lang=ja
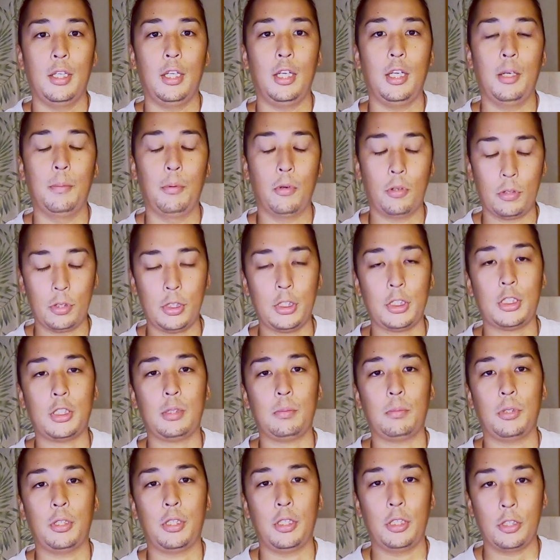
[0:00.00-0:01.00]
えー、僕自
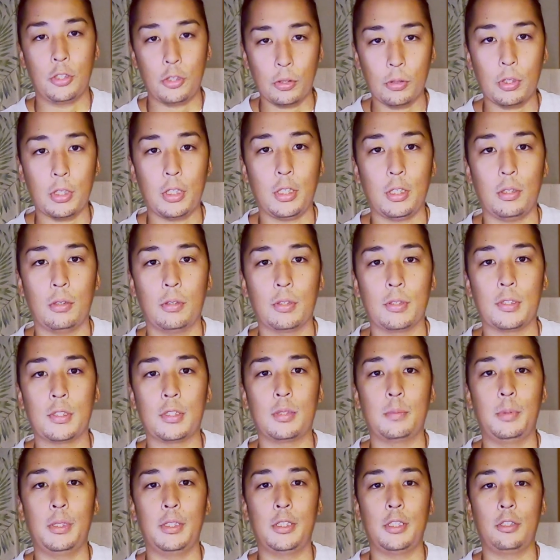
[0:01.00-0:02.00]
身も非常にお
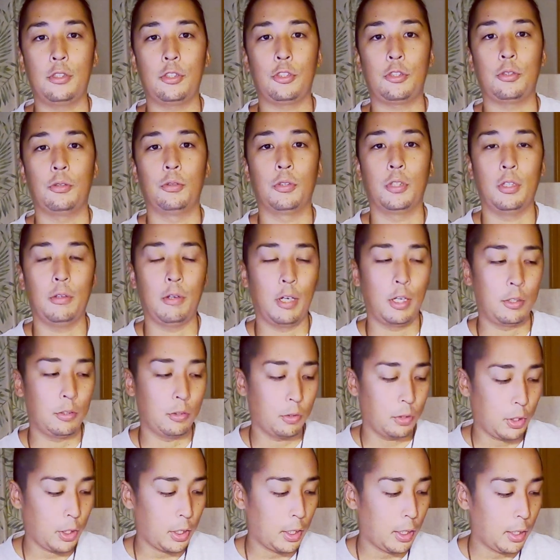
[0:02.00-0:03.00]
勧めしている手法ではある
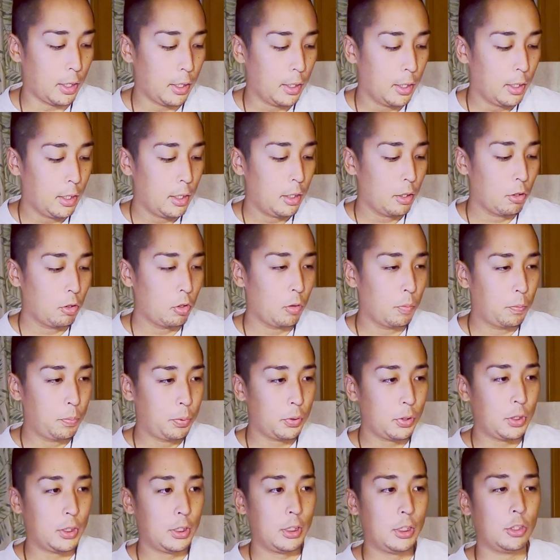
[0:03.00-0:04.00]
のでこの
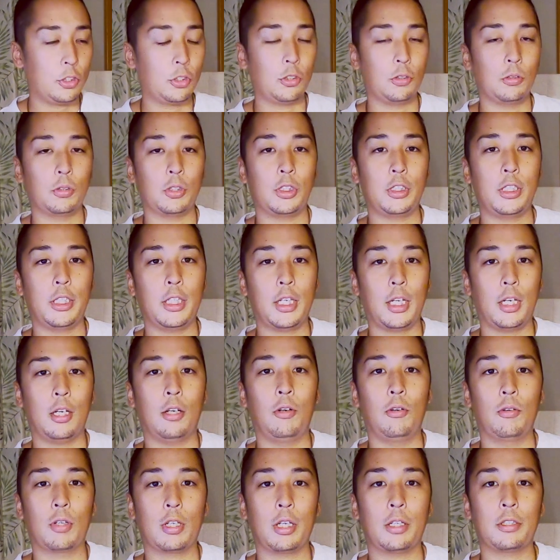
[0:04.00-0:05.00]
プチ移住をしてか
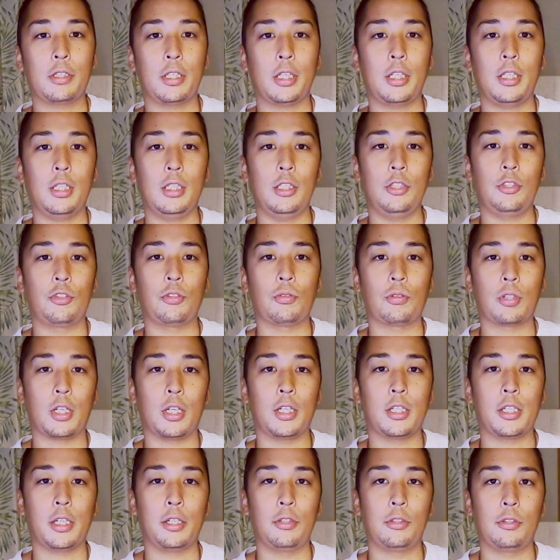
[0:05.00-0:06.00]
ら本格的に移住を
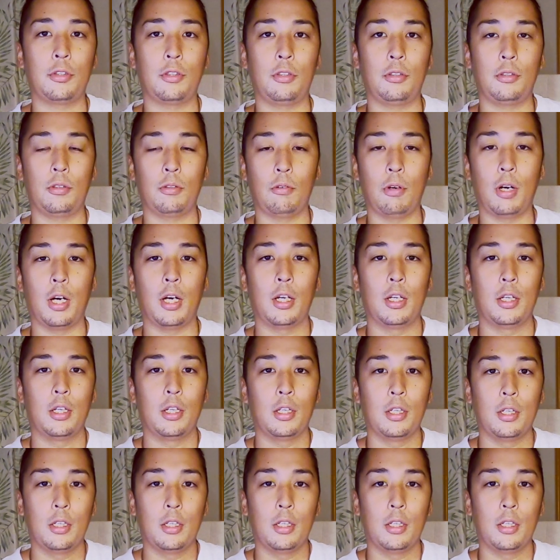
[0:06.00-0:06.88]
考えるっていうのは